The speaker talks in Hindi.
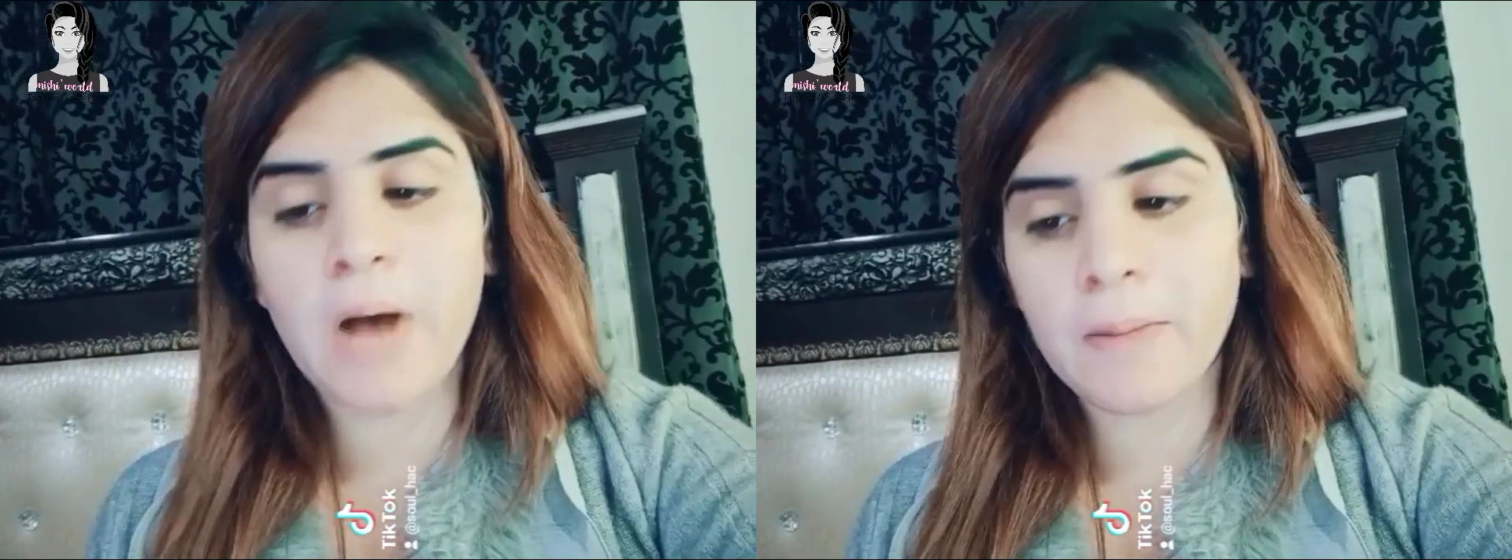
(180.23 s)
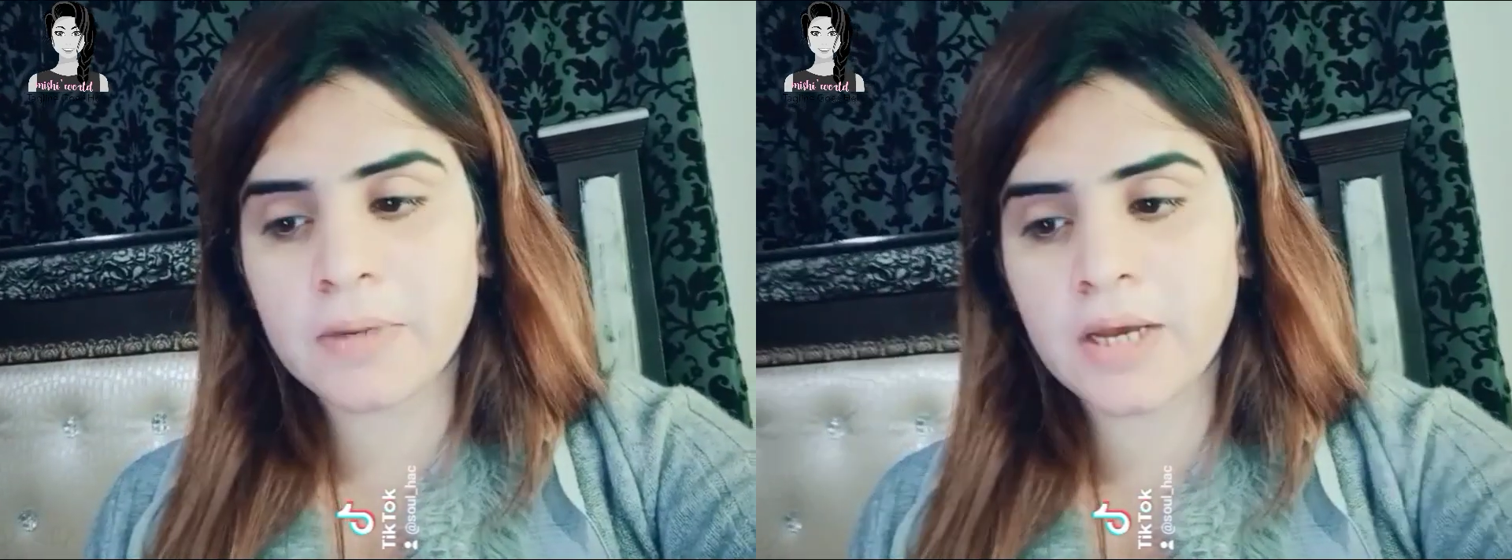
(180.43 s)

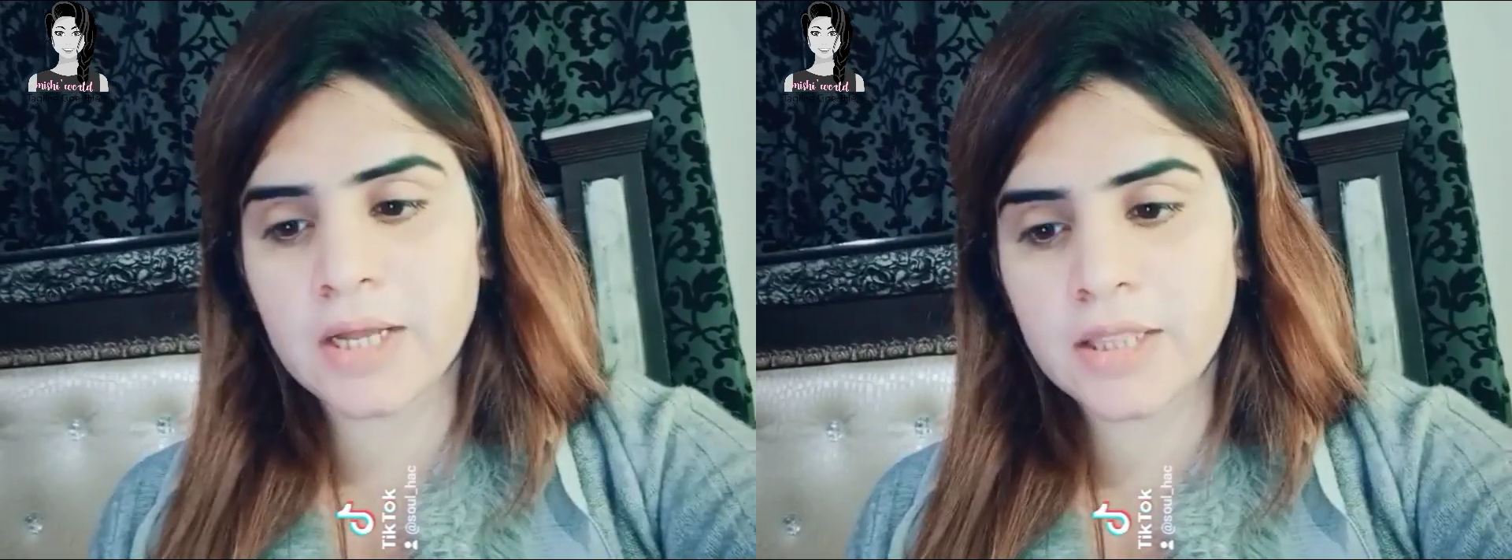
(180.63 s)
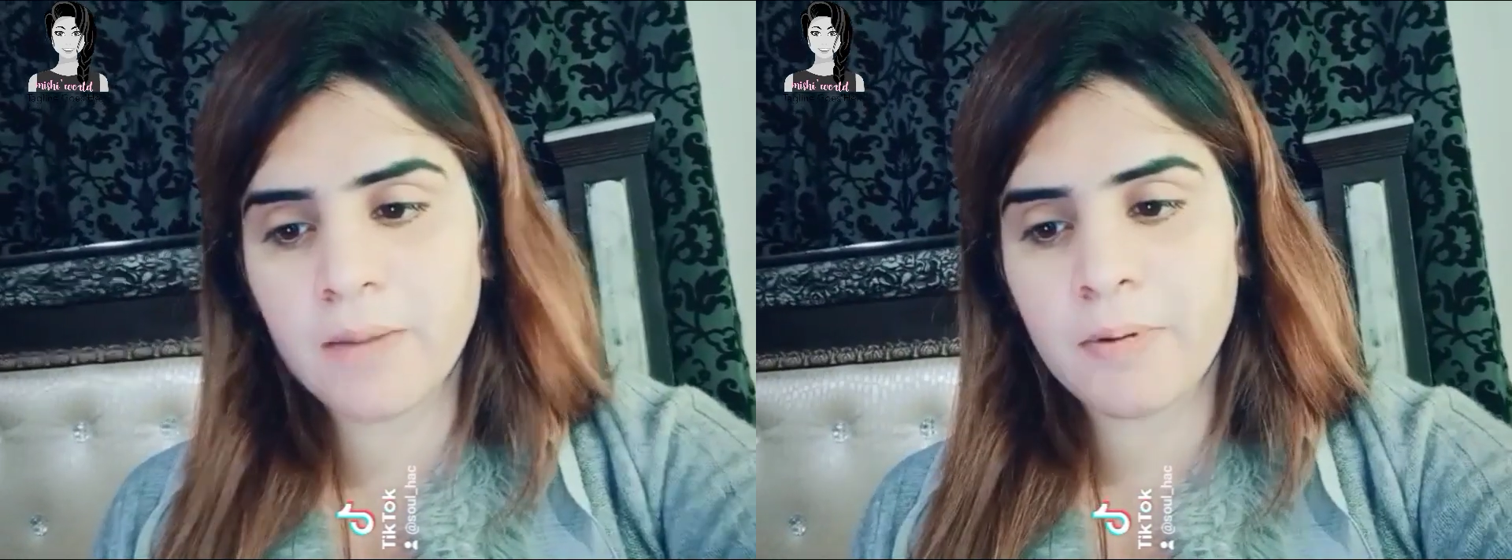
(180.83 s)
बाप के
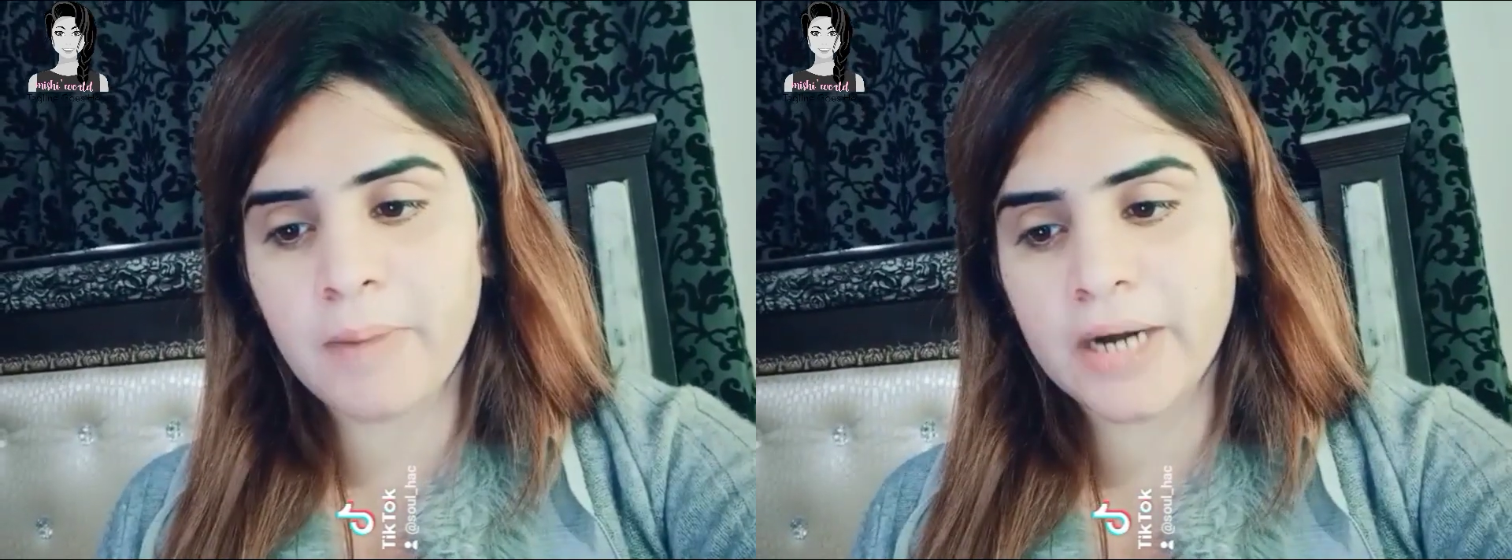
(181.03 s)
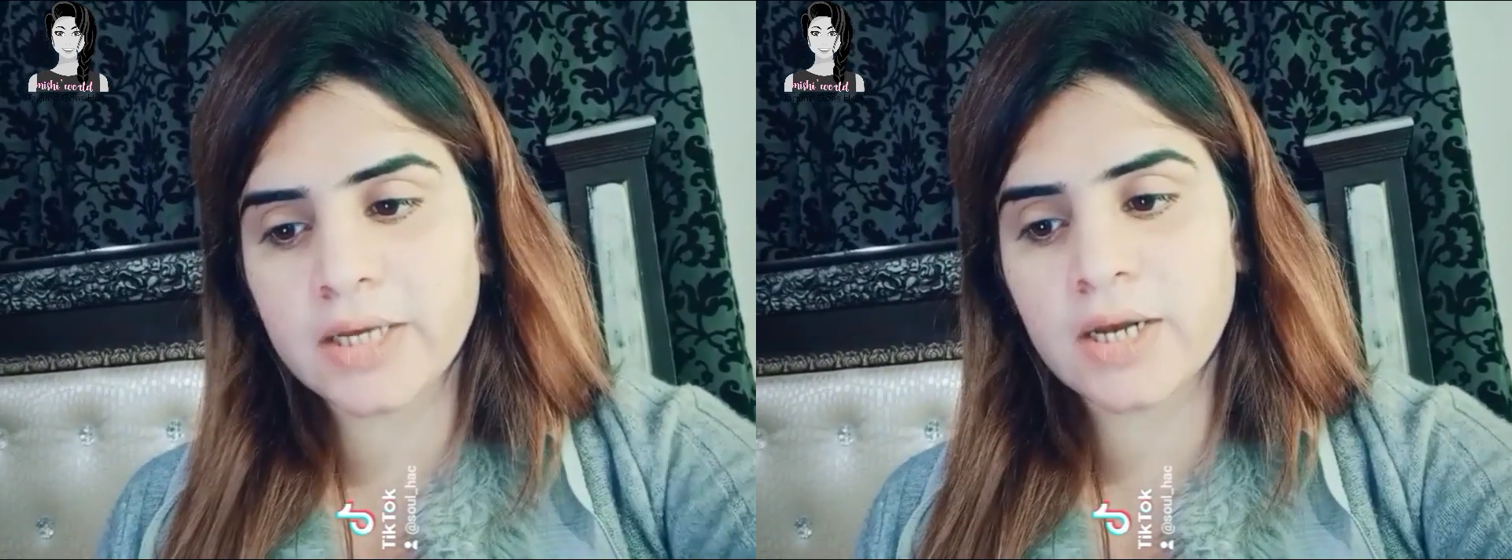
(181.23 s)
कंधे पर
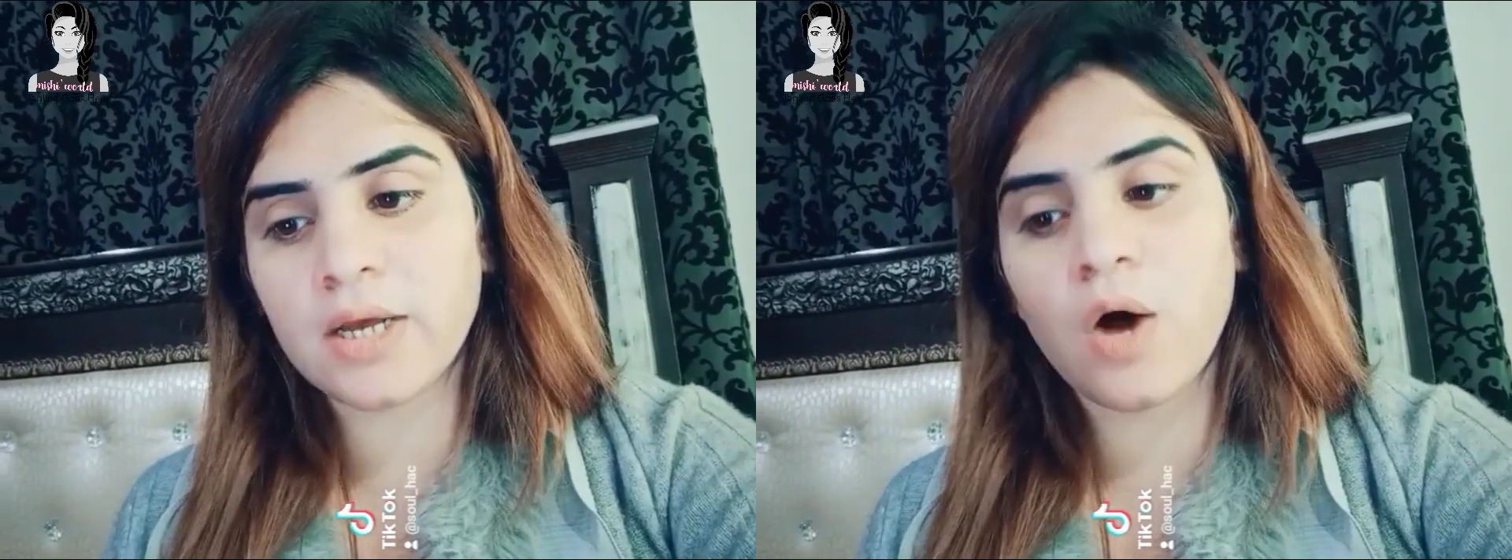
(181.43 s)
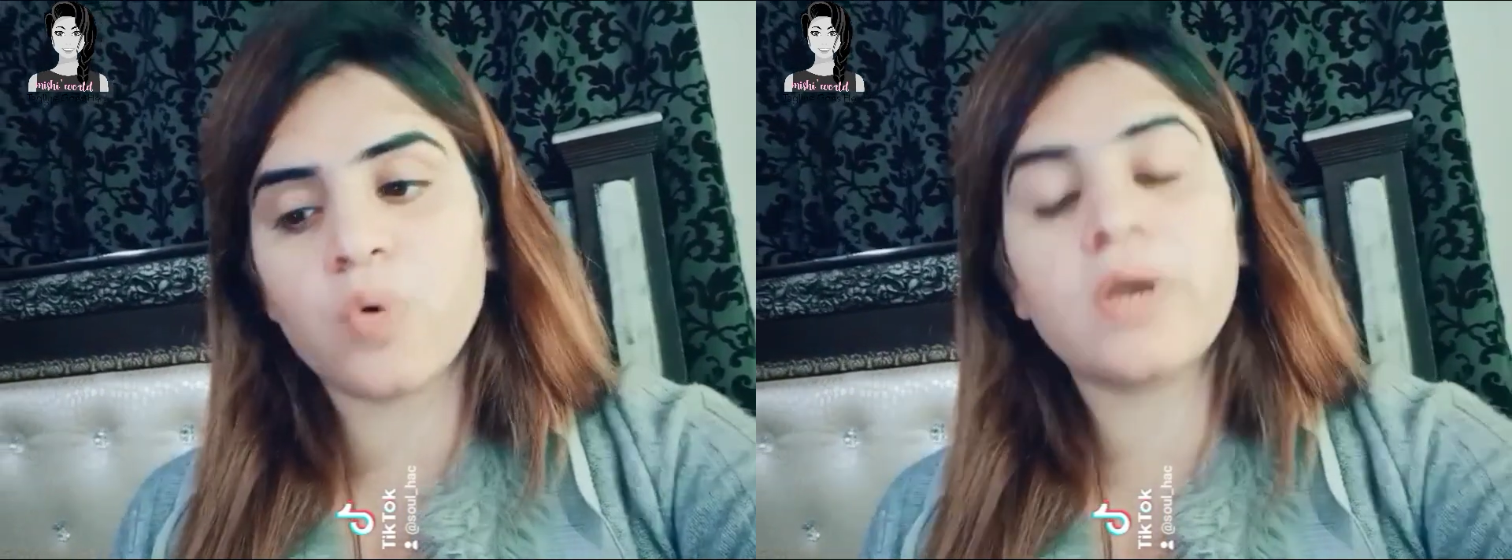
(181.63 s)
बैठकर
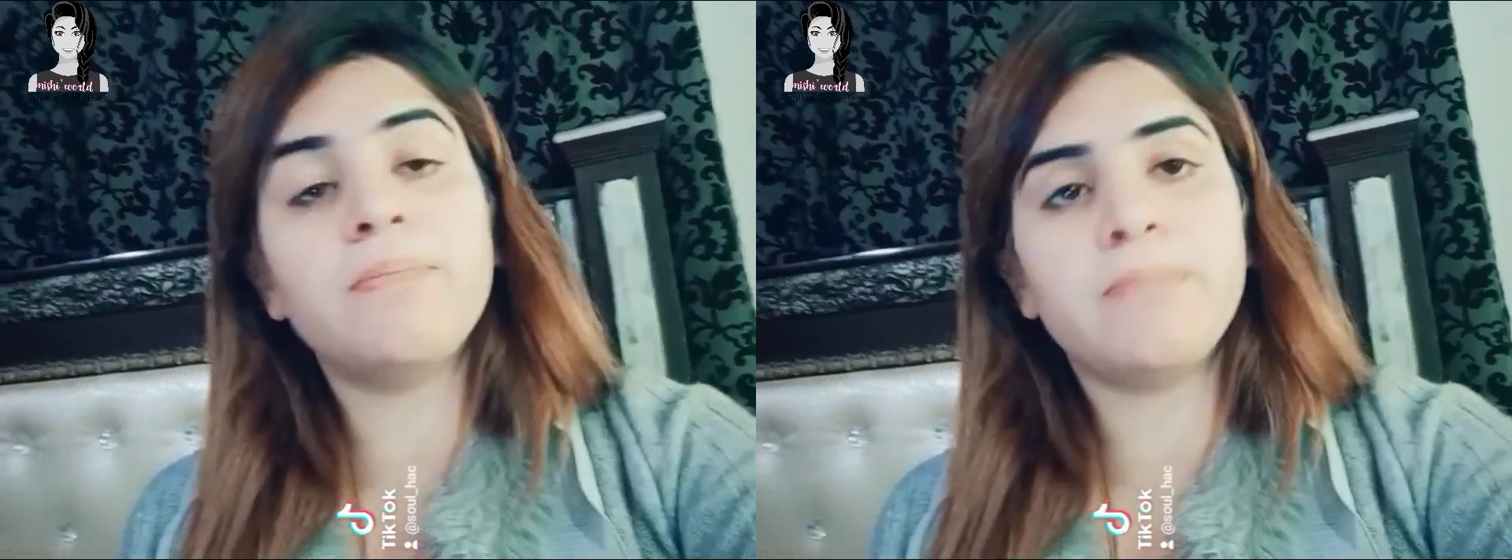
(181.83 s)
गांव के